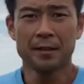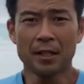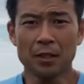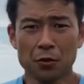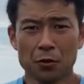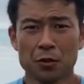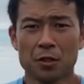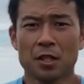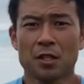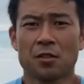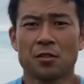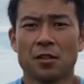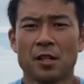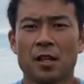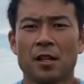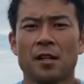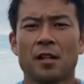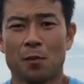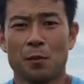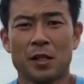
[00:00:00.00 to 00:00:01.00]
ナイトン選手
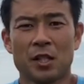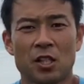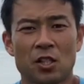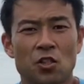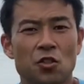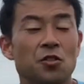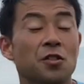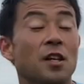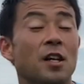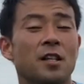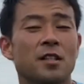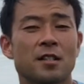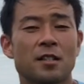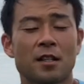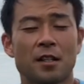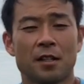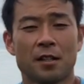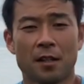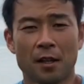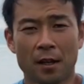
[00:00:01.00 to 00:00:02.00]
ね、まだ18
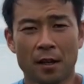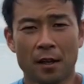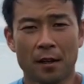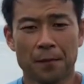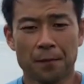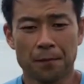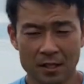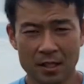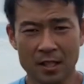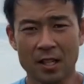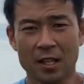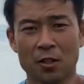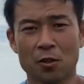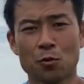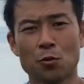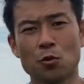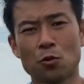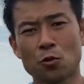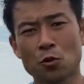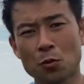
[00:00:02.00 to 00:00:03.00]
歳で、世界
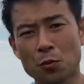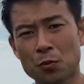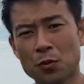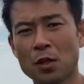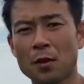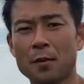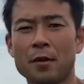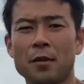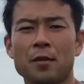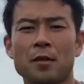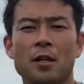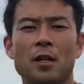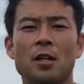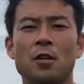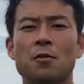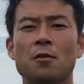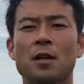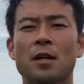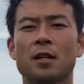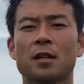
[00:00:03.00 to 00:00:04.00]
のもうトップレベルにい
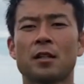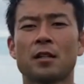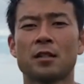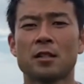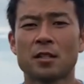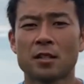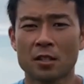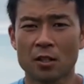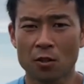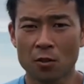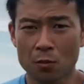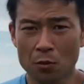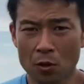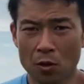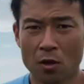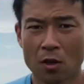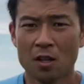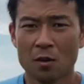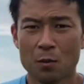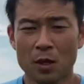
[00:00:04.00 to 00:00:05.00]
るわけなんですけど
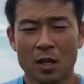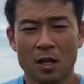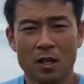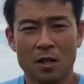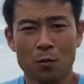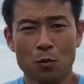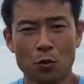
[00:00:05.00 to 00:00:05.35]
も、まあ、